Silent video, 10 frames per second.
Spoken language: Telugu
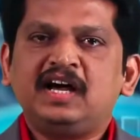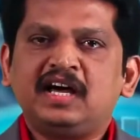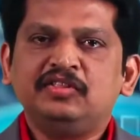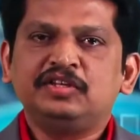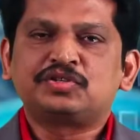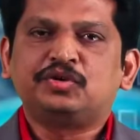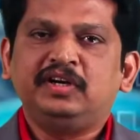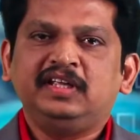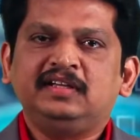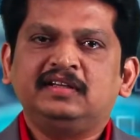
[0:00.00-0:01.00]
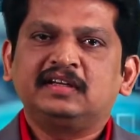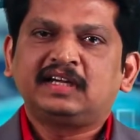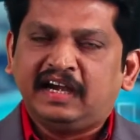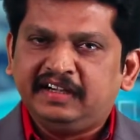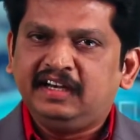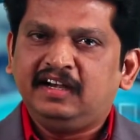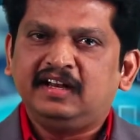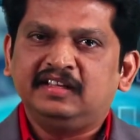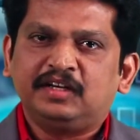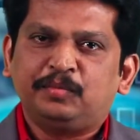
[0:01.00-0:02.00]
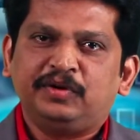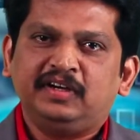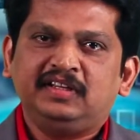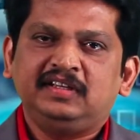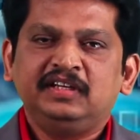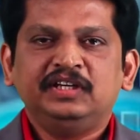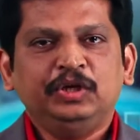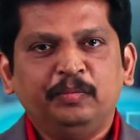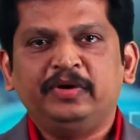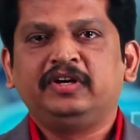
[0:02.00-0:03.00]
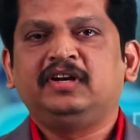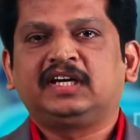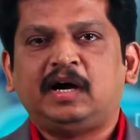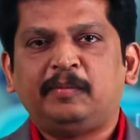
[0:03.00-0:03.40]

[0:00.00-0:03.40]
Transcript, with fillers: ఆహారం తీసుకోండి కంటి నిండా నిద్రపోండి ఇమ్యూనిటీని